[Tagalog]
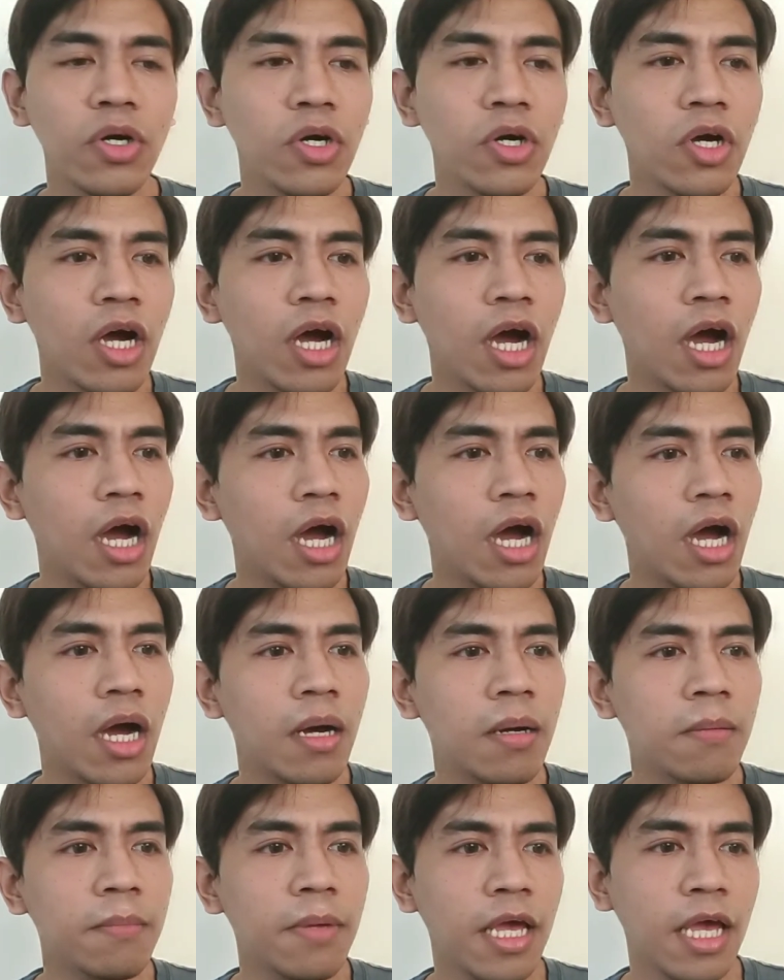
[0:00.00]

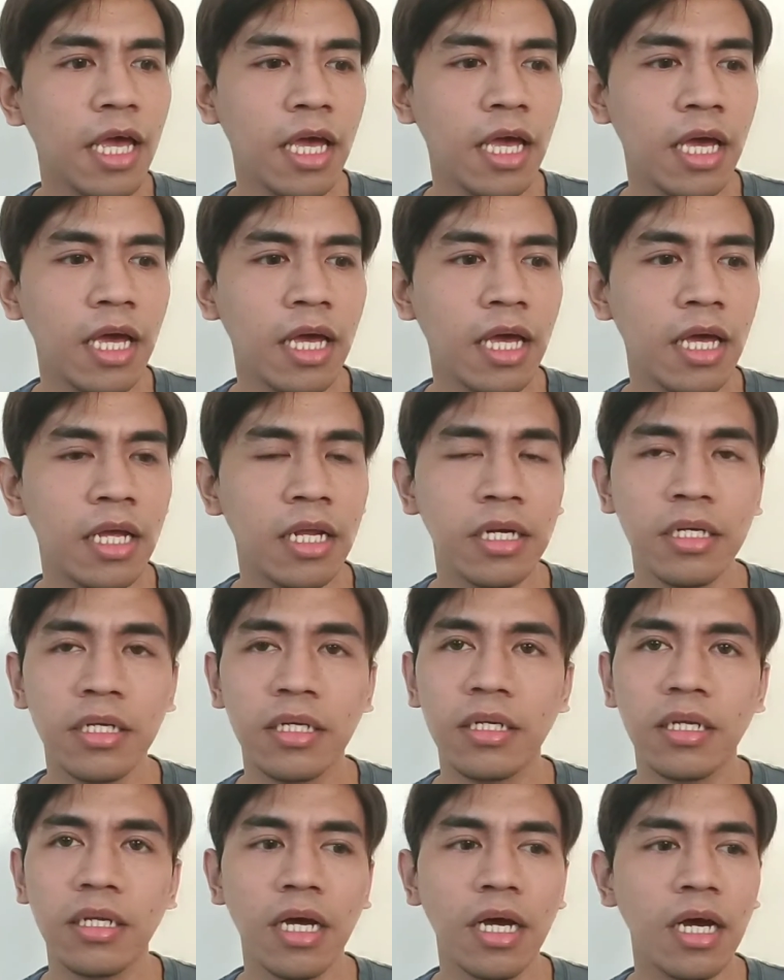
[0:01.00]
Uh, and
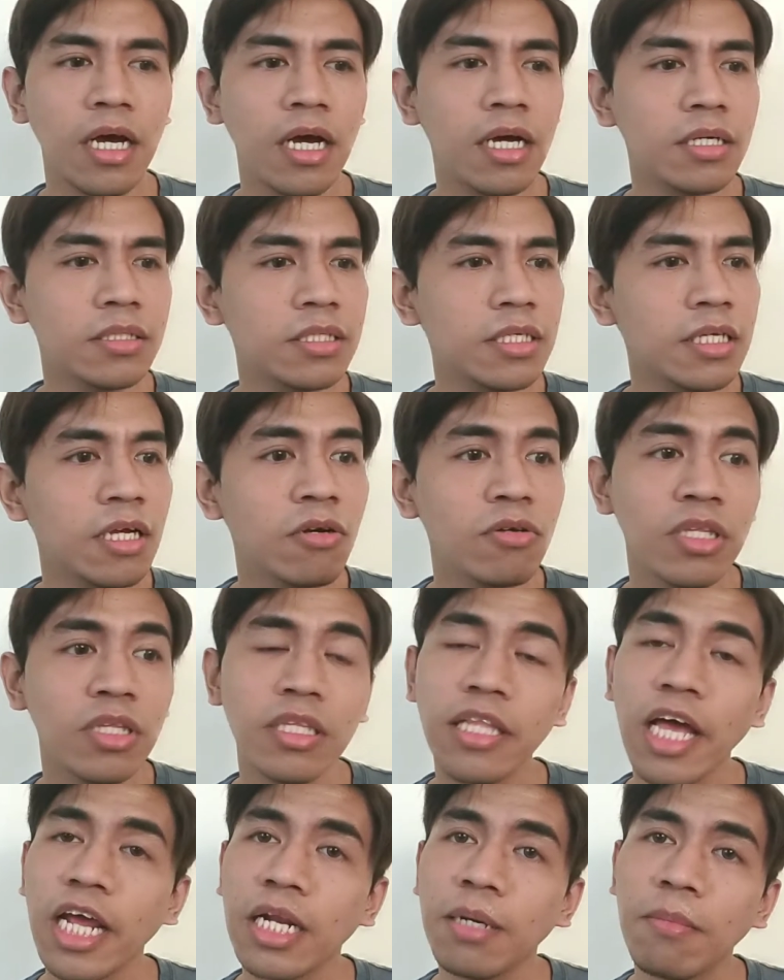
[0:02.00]
uh,
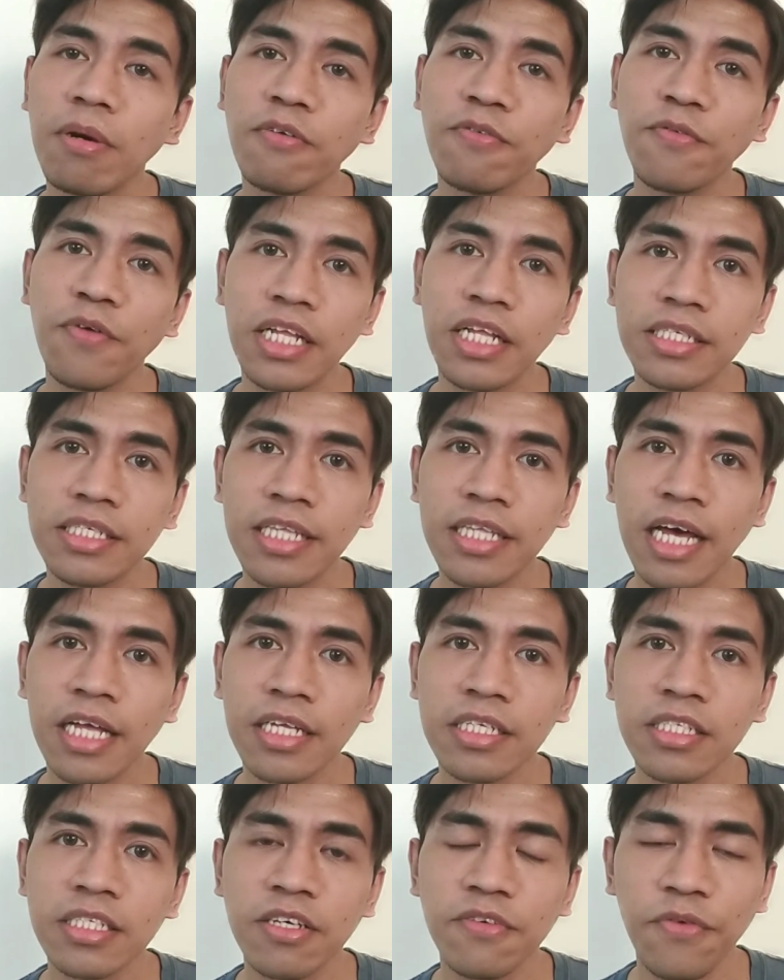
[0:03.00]
sinagutin tayo ng mga friends
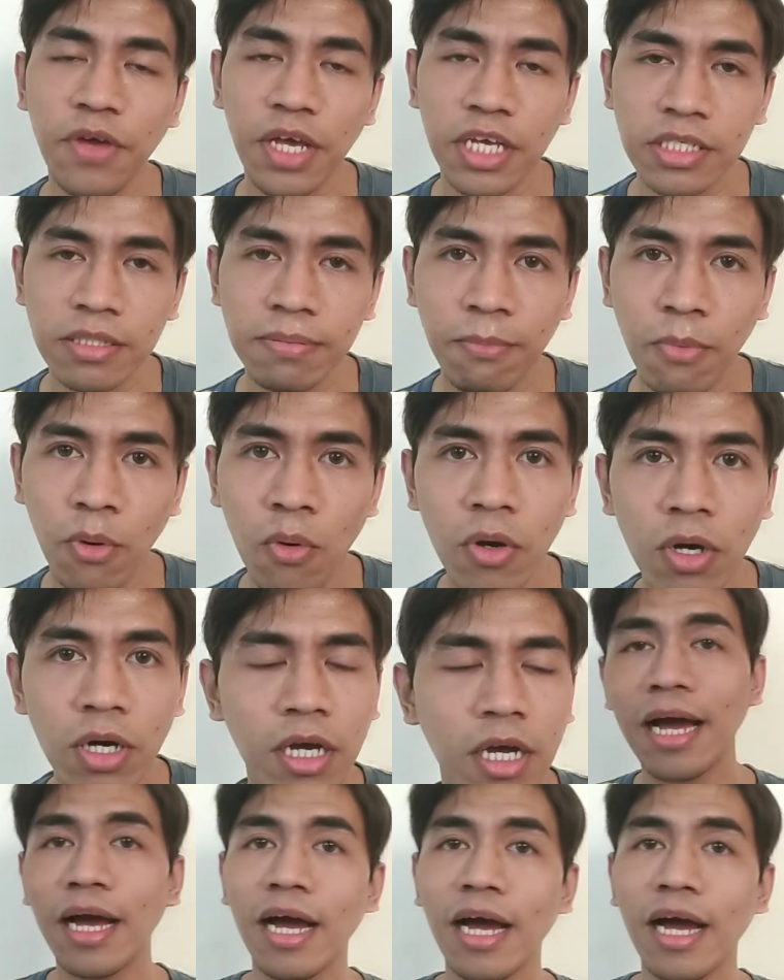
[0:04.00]
natin sa Facebook.